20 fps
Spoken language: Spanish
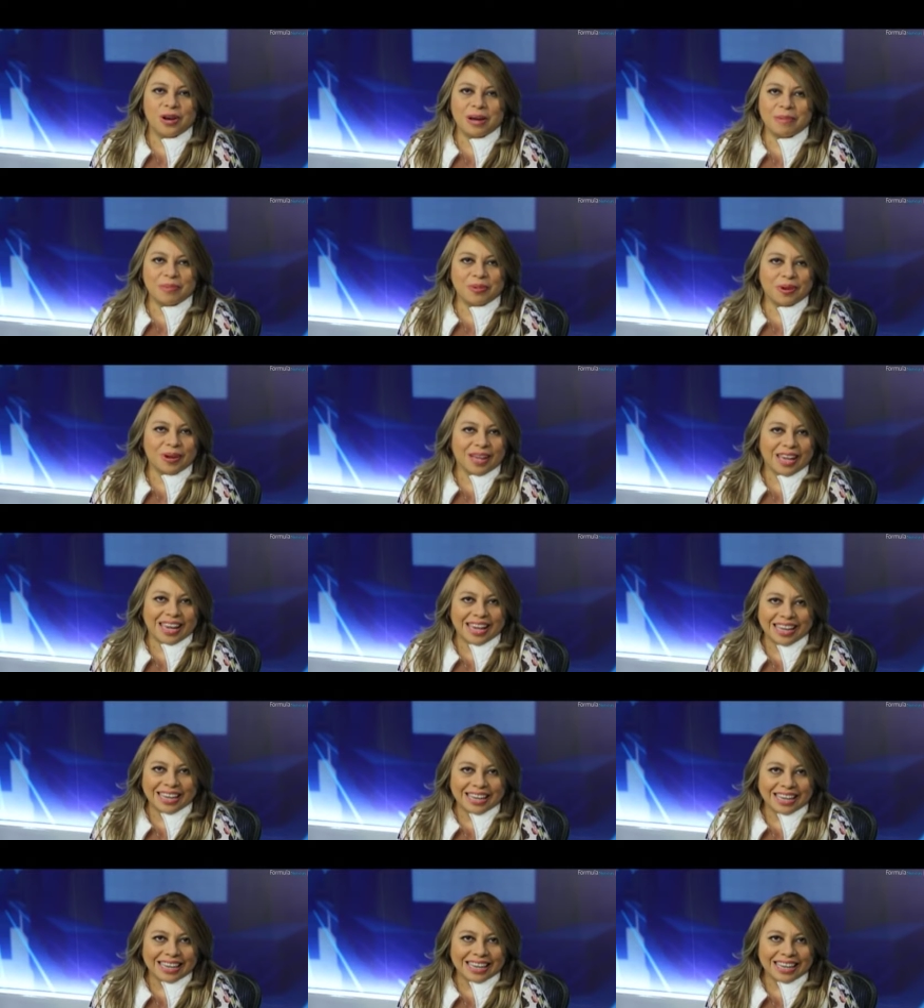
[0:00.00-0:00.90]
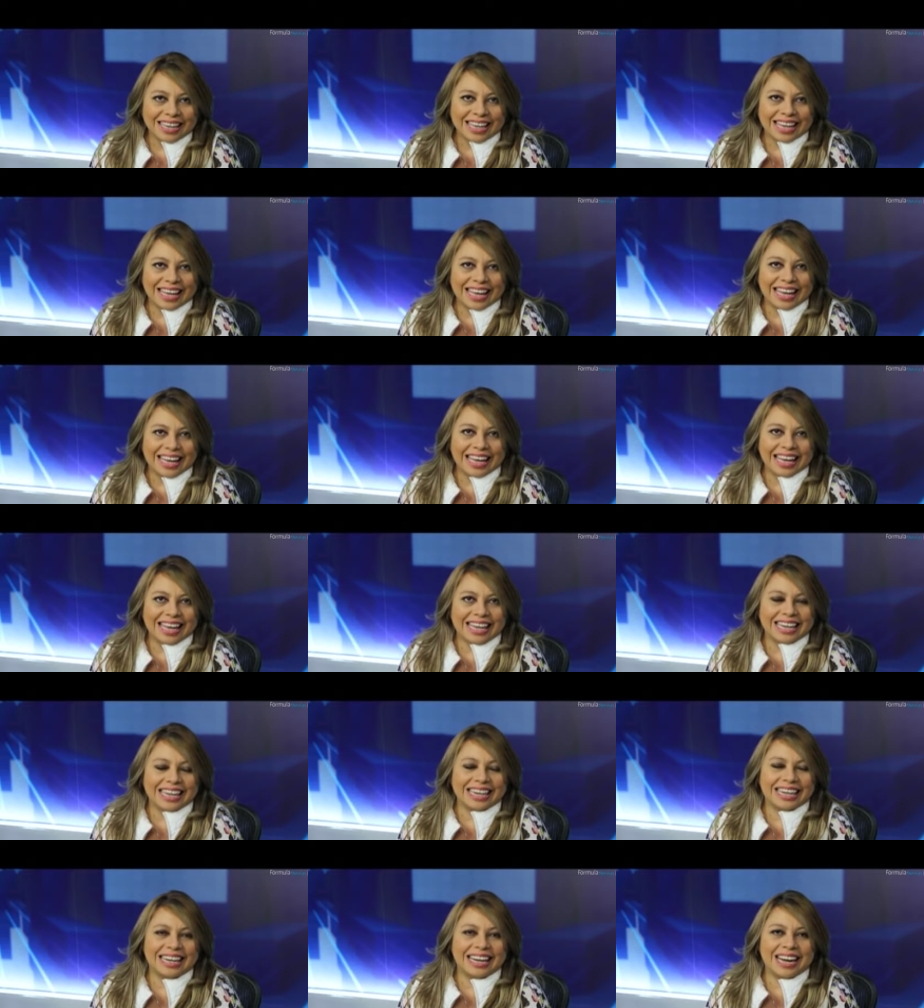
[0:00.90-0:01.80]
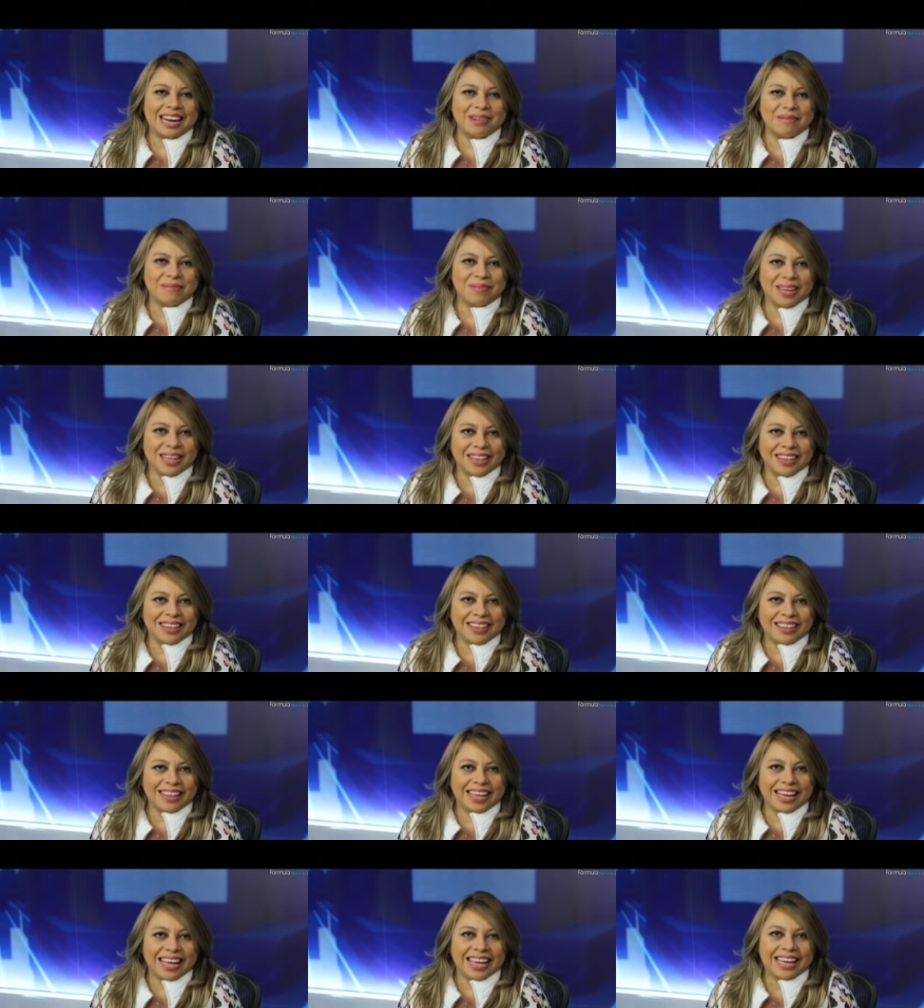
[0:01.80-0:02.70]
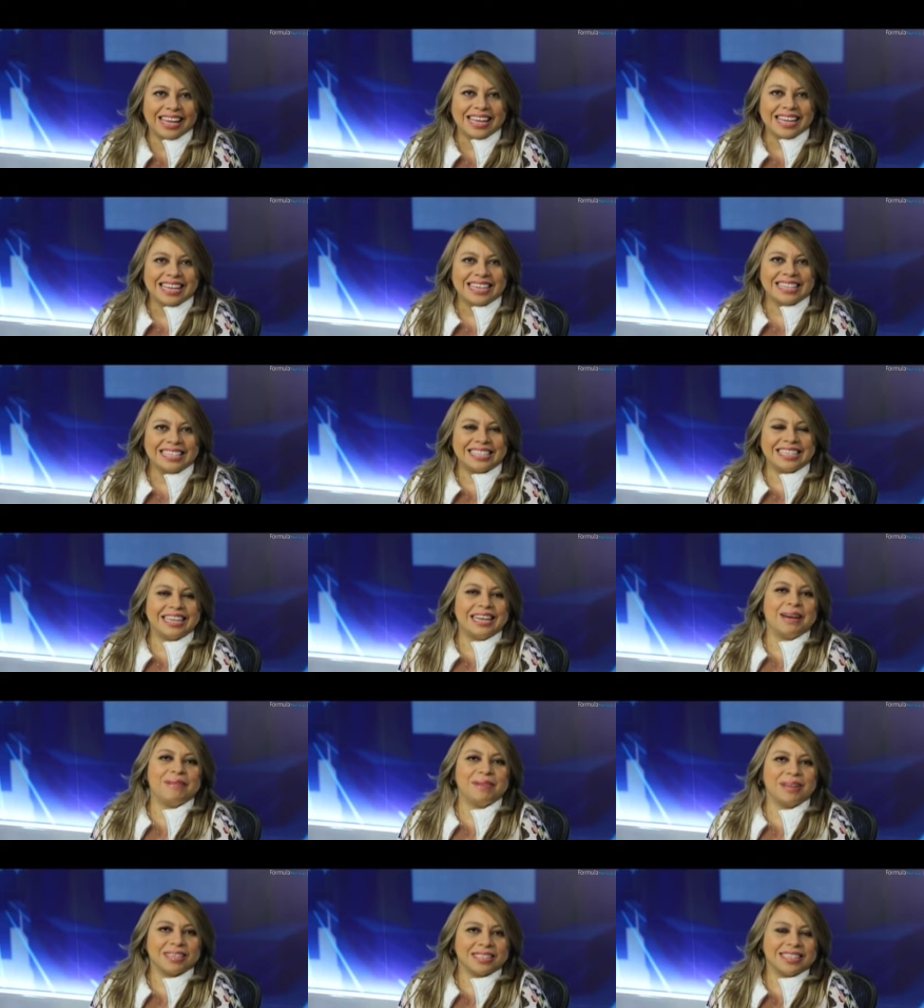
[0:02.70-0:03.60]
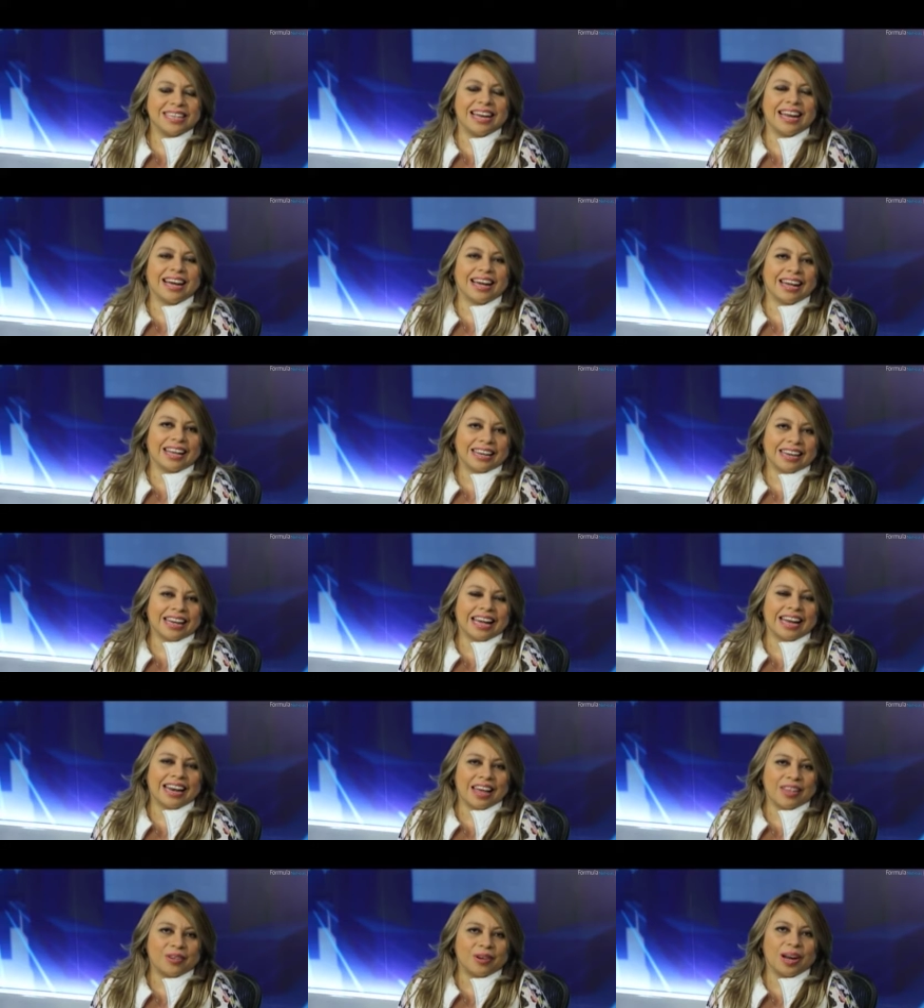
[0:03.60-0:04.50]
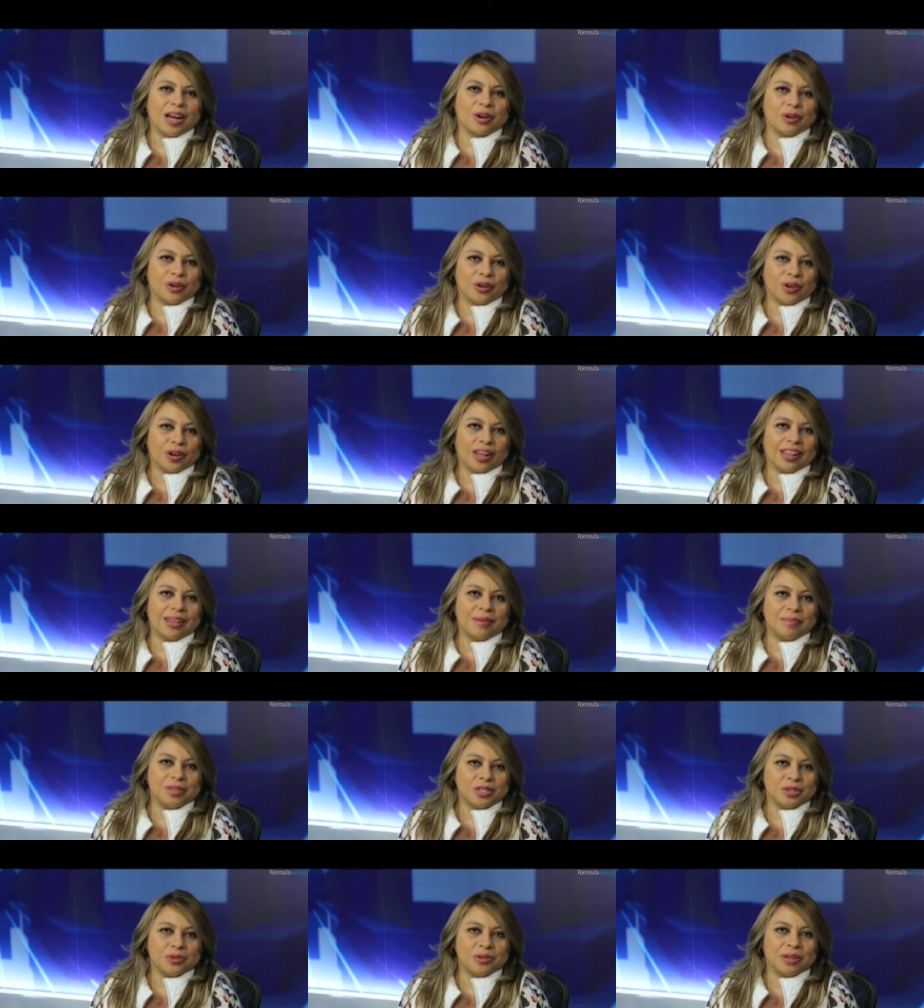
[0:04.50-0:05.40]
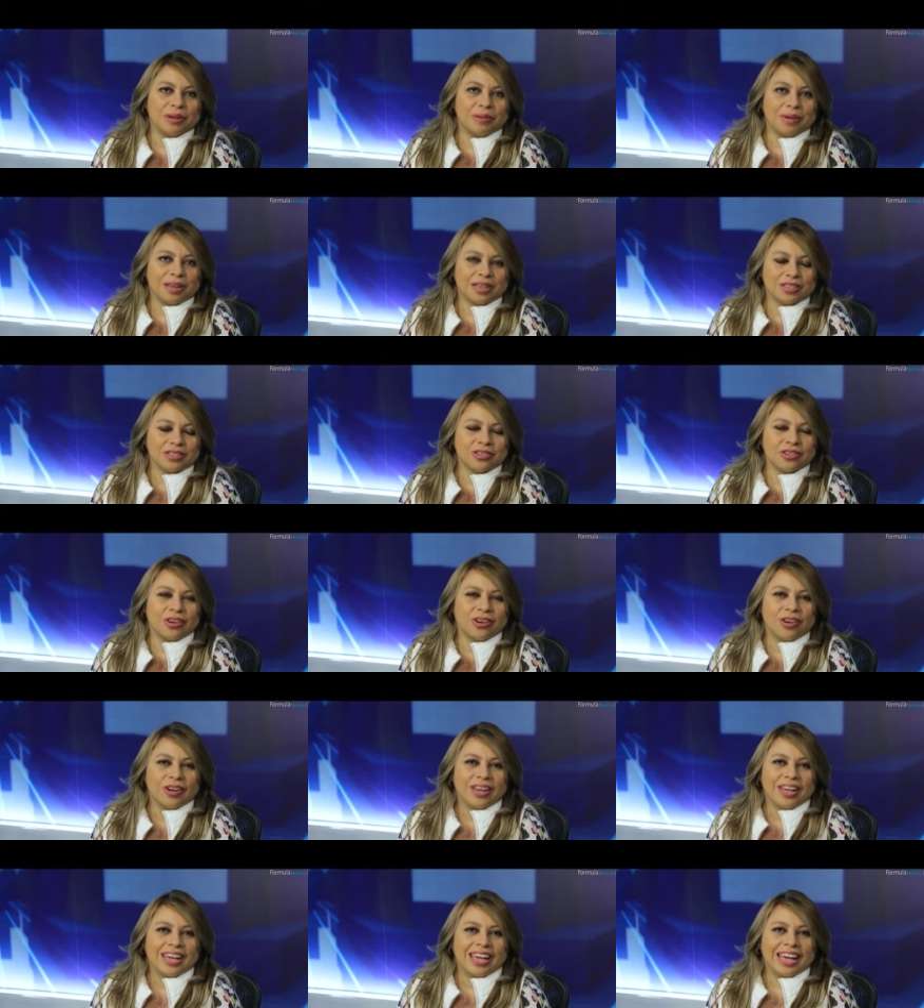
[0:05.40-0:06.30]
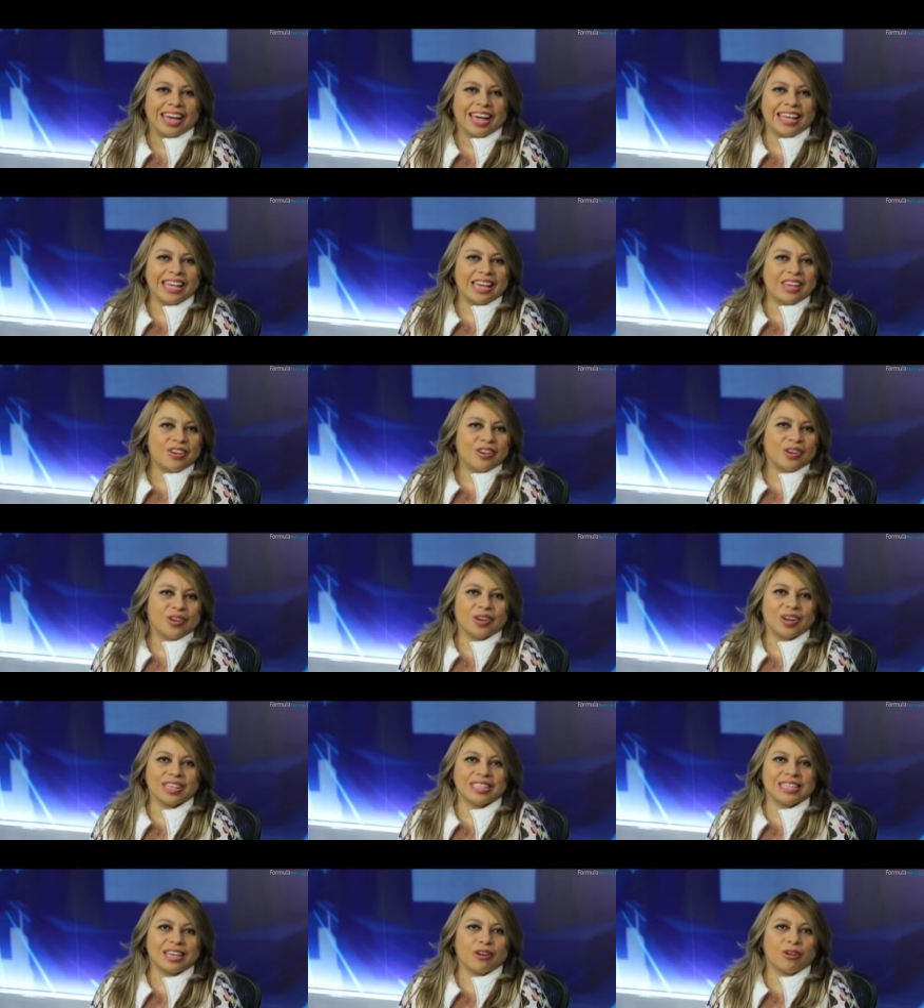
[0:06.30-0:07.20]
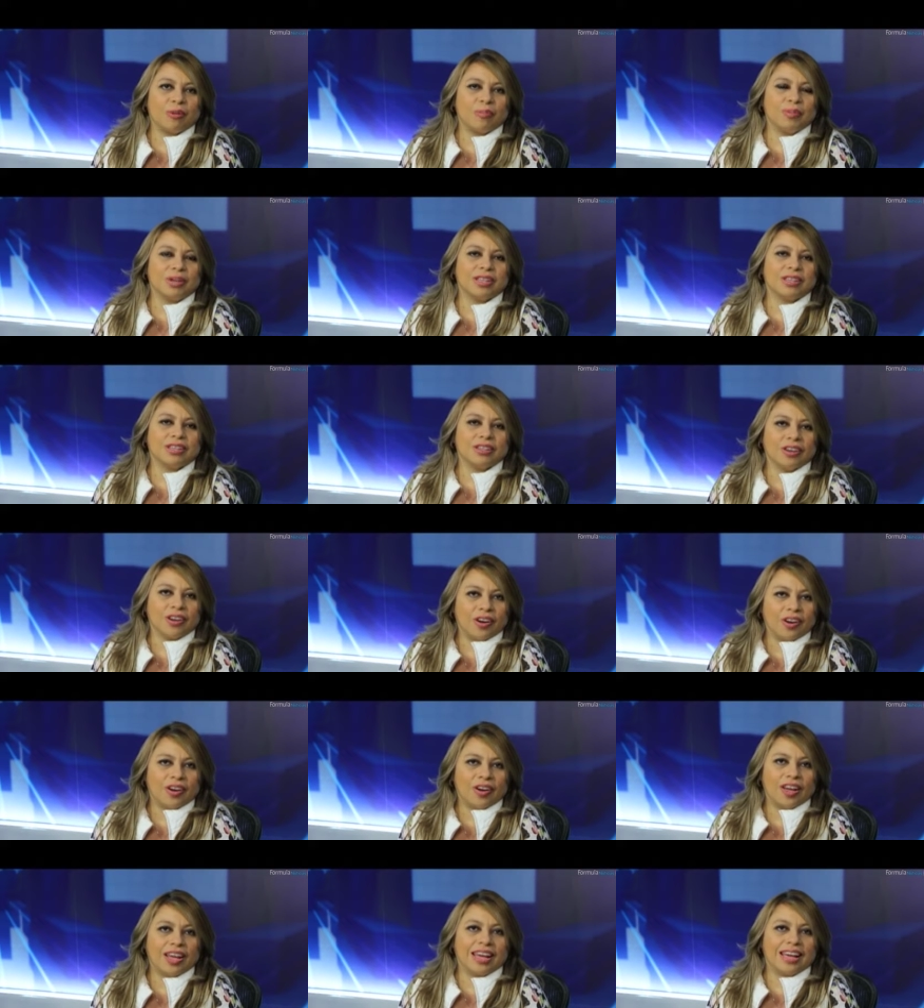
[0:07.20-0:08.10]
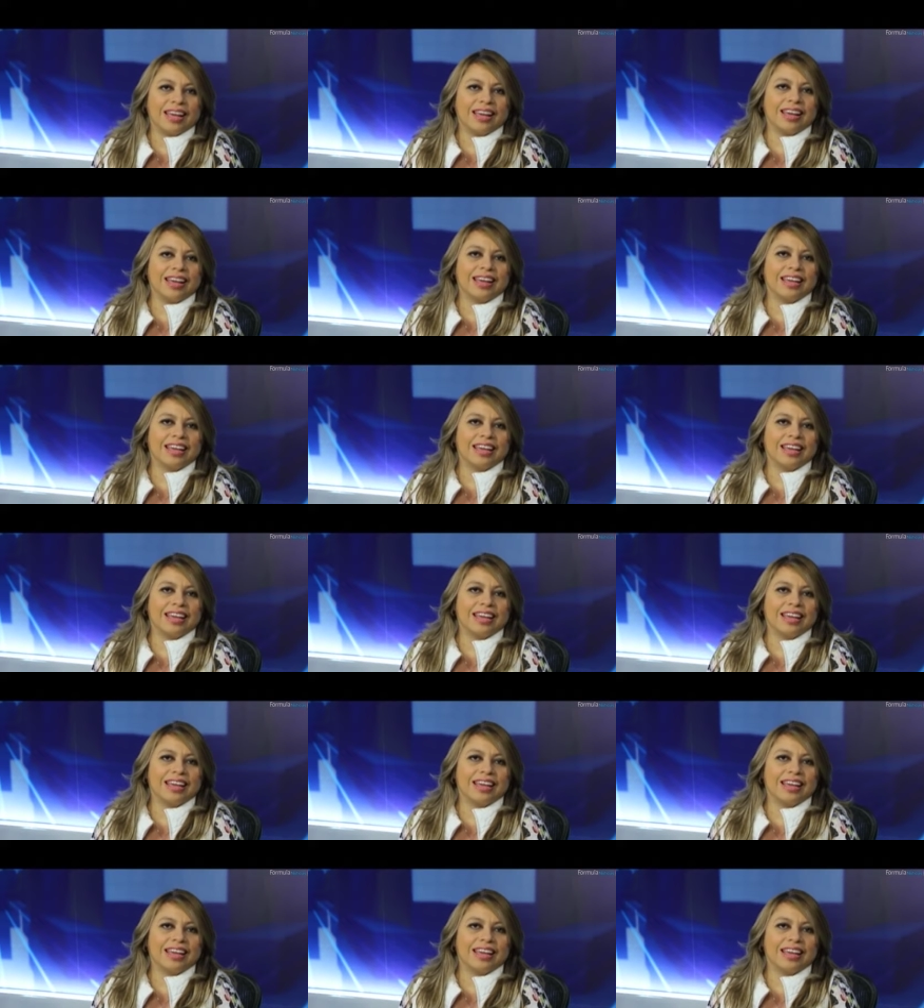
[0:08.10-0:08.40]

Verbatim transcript: una mujer que realmente, sin haberse ganado la corona de Miss Universo, ella yo creo que se convirtió,